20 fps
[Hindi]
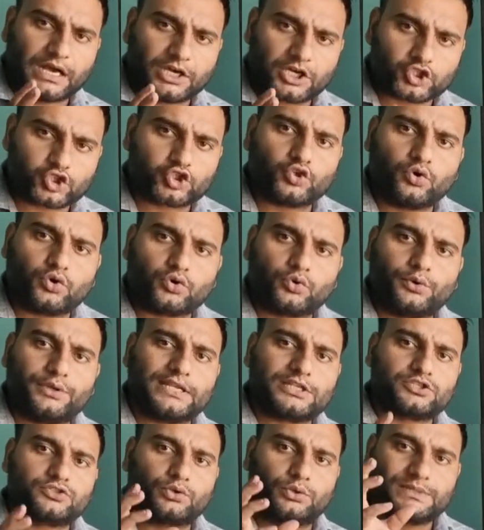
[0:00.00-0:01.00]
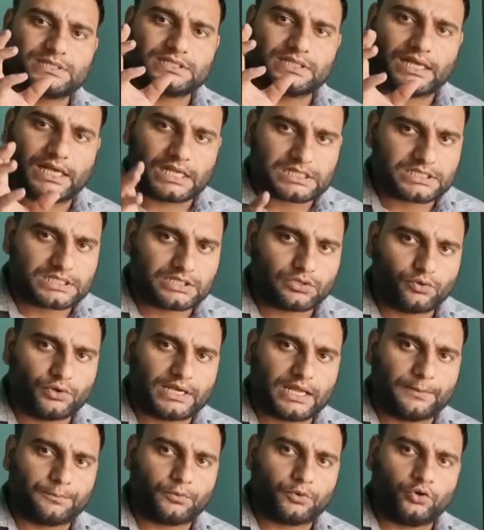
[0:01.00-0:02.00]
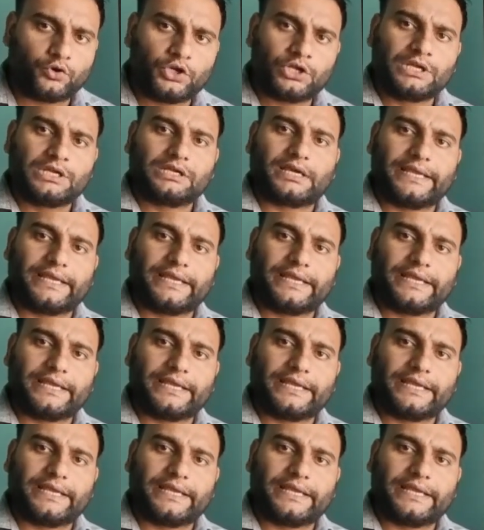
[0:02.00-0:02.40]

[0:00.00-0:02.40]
अगर 100 कोइन है 100 में से 80 कोइन आपको